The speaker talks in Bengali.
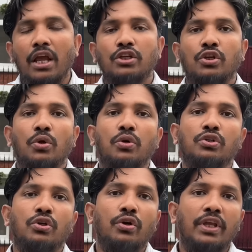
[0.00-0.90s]

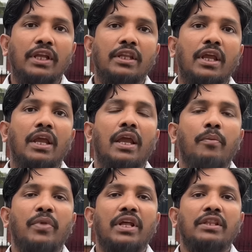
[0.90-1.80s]
সংঘর্ষ হয় এতে
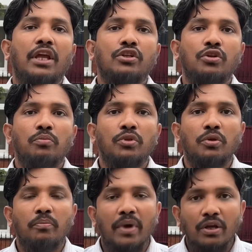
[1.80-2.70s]
প্রায় দেড়শোর
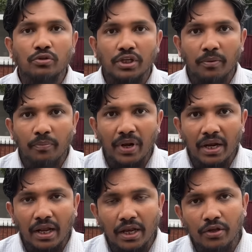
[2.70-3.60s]
মতো মানুষের
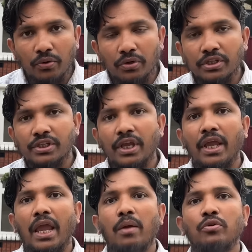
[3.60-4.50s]
প্রাণহানি ঘটেছে
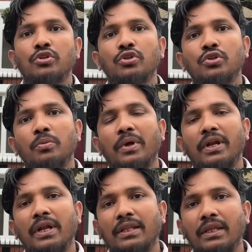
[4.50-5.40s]
এবং শুক্রবার
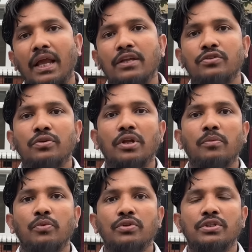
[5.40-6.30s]
রাতে
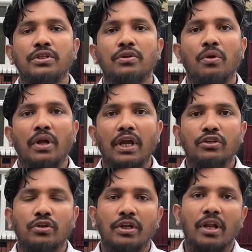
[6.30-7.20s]
আইনশৃঙ্খলা পরিস্থিতি
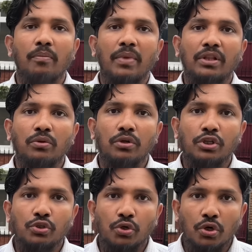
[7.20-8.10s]
রক্ষায় সরকার বাধ্য
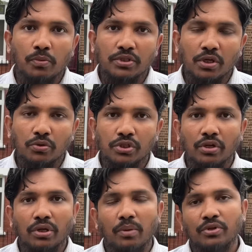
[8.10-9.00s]
হয়ে জরুরি অবস্থা
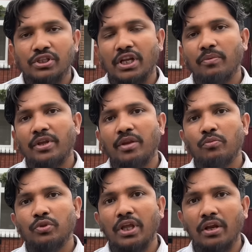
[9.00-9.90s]
ঘোষণা করে এবং সেনাবাহিনী
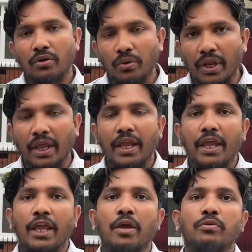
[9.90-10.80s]
মোতায়েন করে
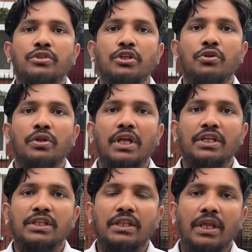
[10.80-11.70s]
এই অবস্থায়
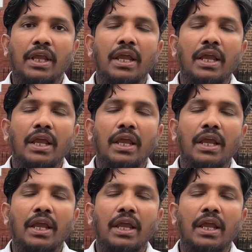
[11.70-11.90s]
সরকারের সাথে